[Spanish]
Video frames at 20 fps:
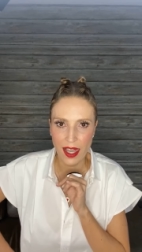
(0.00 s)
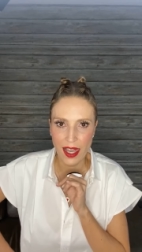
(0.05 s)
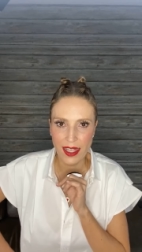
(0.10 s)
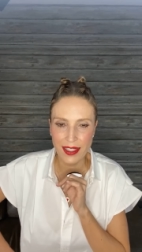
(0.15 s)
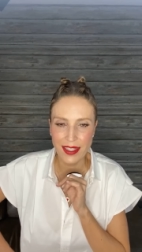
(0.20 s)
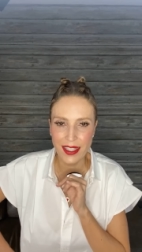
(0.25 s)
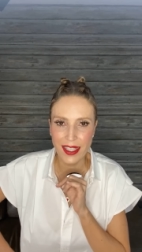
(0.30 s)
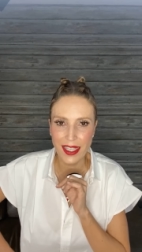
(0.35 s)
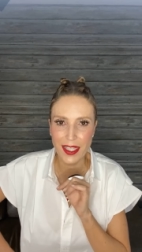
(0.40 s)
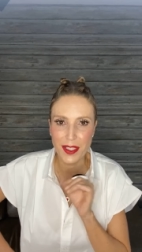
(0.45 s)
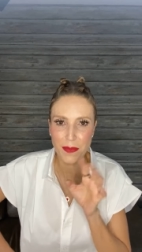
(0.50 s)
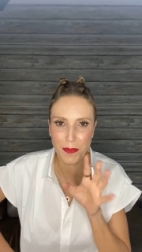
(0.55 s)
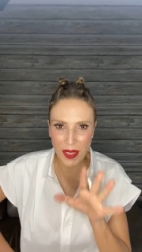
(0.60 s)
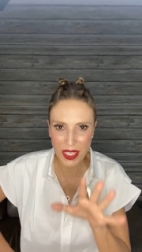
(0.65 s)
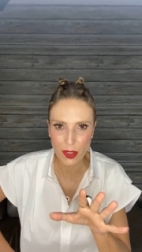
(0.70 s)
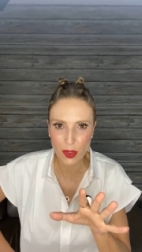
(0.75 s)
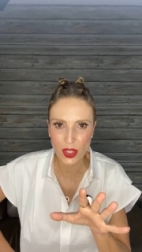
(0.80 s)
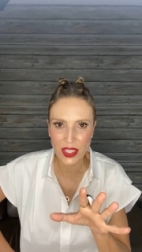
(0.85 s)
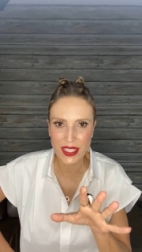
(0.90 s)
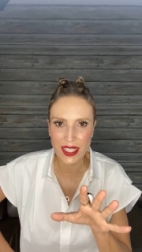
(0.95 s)
Así que
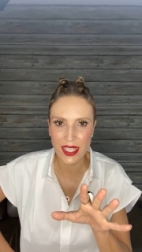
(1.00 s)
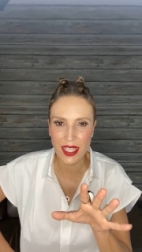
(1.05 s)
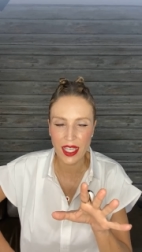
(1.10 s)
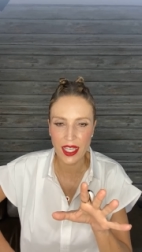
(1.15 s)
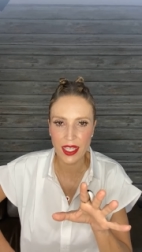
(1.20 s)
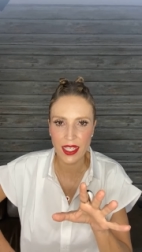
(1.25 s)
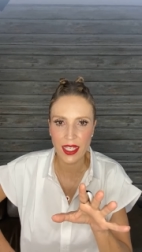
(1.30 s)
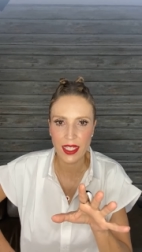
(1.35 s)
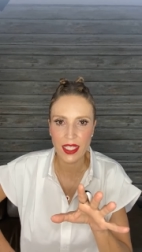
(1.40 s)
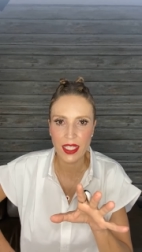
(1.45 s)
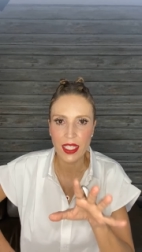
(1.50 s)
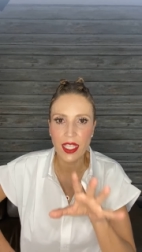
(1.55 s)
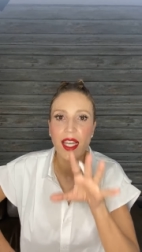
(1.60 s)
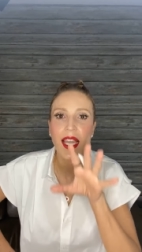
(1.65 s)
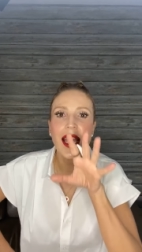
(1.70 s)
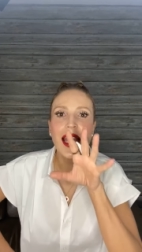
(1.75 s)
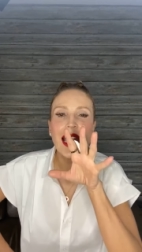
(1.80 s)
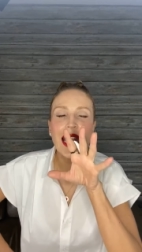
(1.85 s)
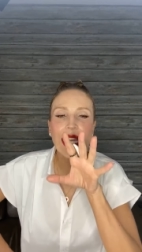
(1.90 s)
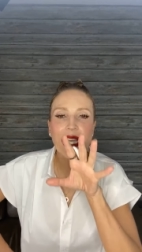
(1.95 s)
espero que se queden aquí
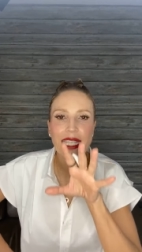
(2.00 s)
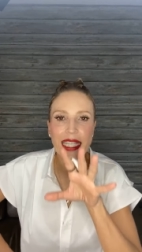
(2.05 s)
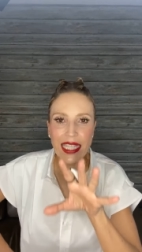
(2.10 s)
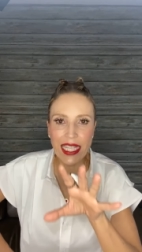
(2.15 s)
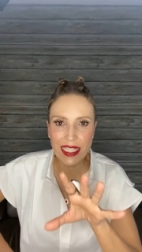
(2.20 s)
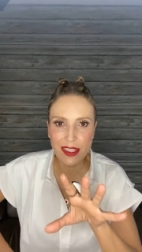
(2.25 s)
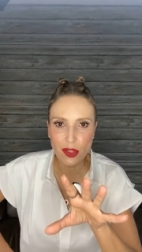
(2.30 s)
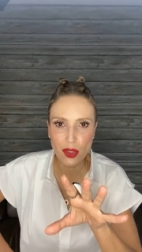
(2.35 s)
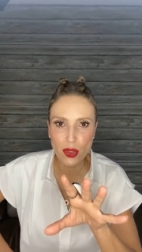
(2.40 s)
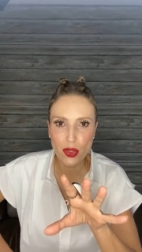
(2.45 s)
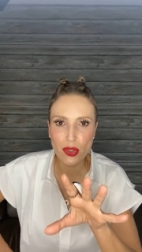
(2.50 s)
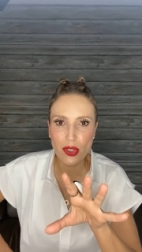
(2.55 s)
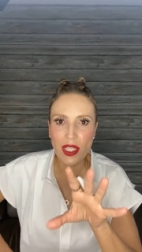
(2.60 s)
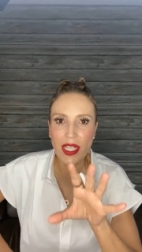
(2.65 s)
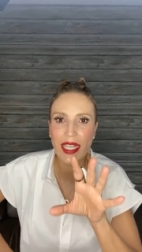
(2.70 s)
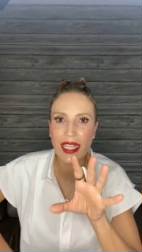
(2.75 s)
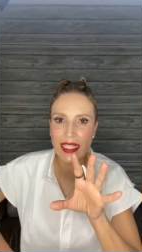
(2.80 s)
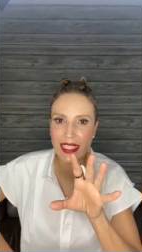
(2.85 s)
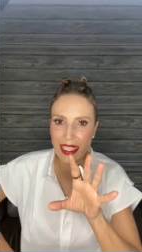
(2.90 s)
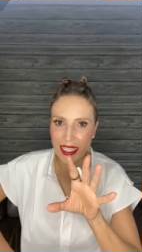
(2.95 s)
quietos
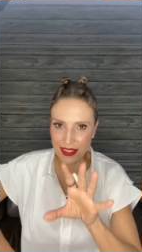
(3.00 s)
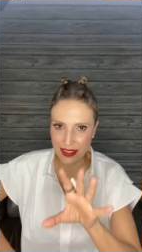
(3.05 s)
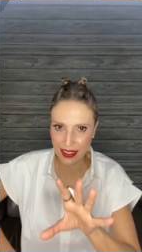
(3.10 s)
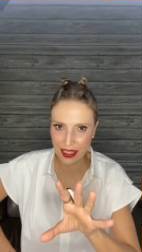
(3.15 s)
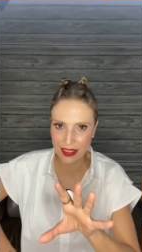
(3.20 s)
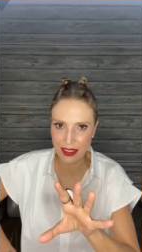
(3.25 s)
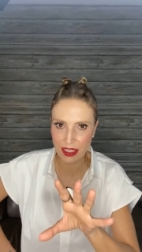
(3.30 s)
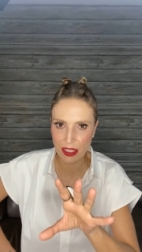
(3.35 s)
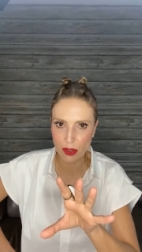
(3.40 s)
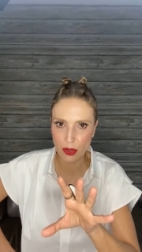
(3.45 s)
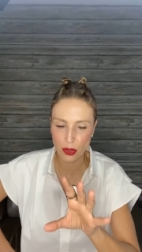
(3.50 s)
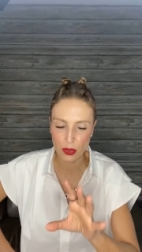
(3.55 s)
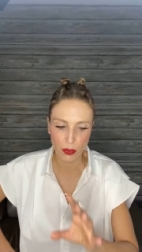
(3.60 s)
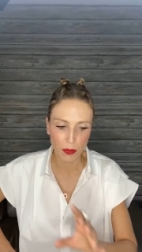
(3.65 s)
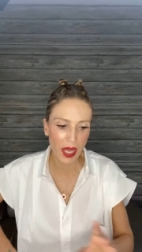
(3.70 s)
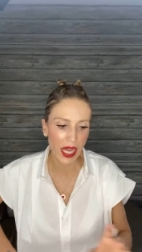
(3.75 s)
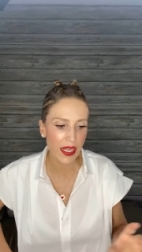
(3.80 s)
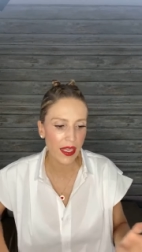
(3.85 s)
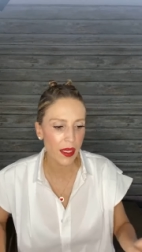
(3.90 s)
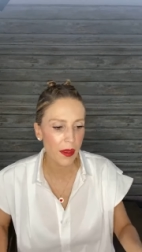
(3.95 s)
y estáticos,
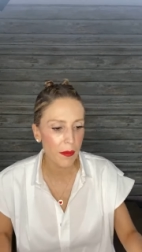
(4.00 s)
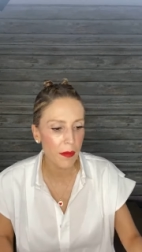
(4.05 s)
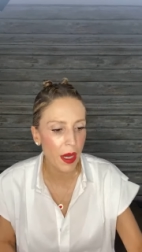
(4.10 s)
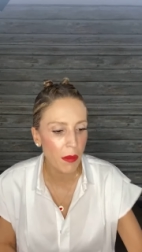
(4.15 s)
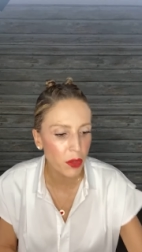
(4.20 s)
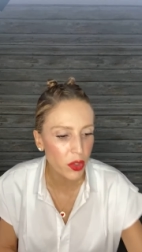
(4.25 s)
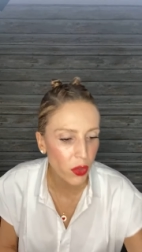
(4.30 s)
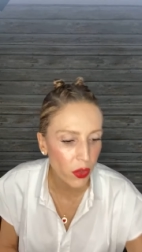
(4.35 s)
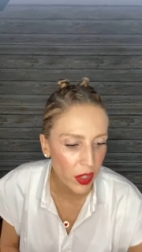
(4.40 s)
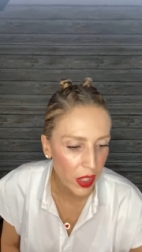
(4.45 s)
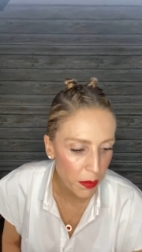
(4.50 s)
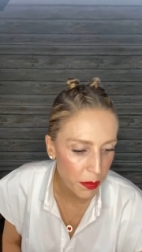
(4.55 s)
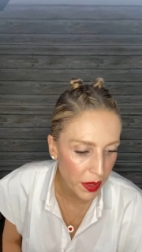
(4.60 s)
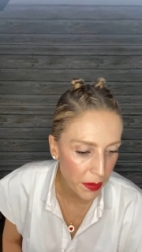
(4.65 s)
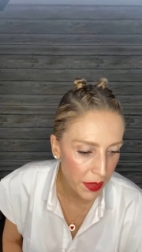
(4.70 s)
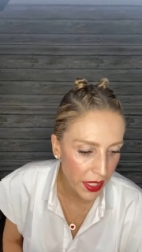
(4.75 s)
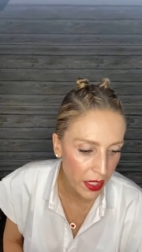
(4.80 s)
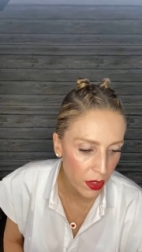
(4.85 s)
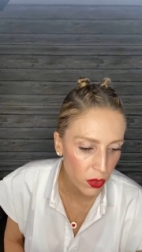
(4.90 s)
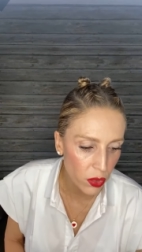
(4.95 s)
¿vale? Vamos con el
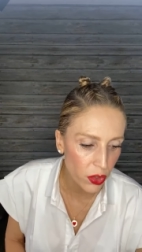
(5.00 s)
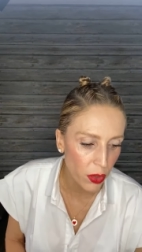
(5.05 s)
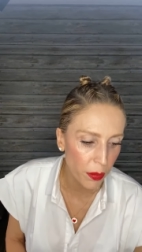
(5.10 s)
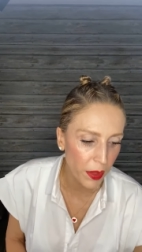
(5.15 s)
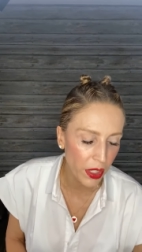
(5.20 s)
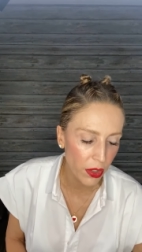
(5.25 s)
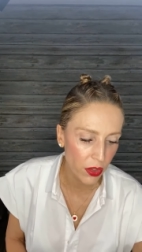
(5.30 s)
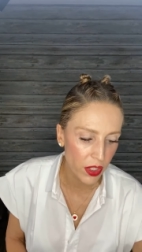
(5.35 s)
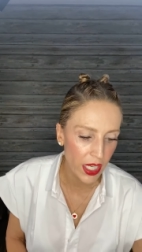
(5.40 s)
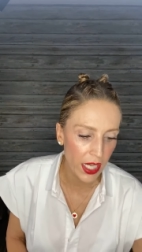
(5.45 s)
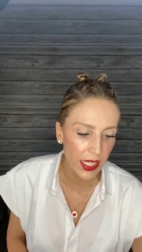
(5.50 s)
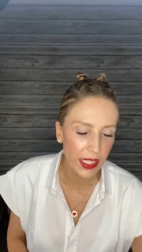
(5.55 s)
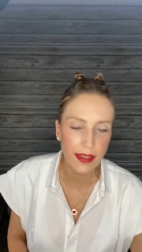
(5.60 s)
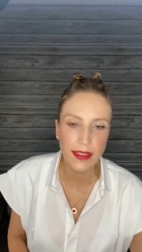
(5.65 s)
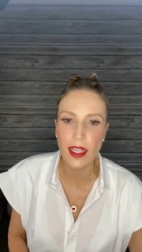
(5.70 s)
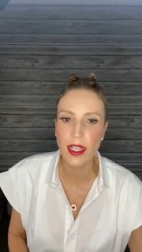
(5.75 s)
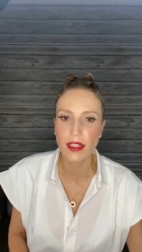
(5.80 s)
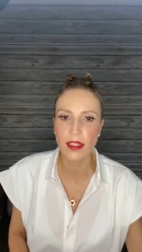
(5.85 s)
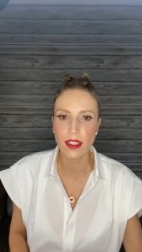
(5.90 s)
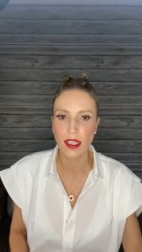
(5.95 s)
primer anuncio parroquial
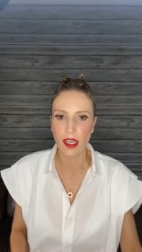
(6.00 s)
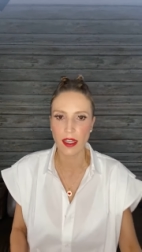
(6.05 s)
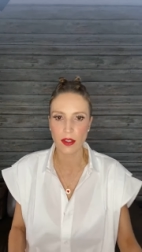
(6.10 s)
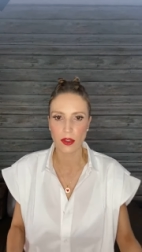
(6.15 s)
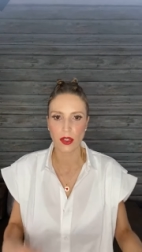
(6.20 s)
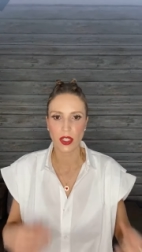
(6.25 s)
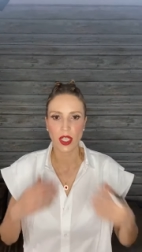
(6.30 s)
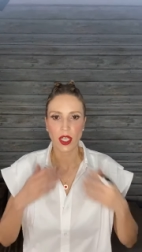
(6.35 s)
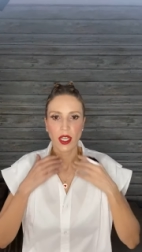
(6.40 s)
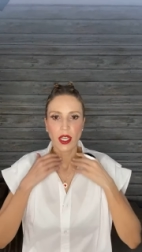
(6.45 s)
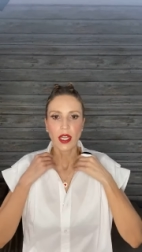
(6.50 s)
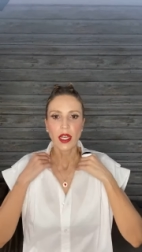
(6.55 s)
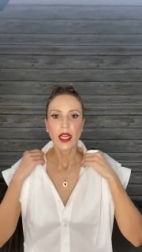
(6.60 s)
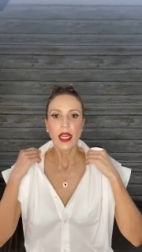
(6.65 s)
del día de hoy.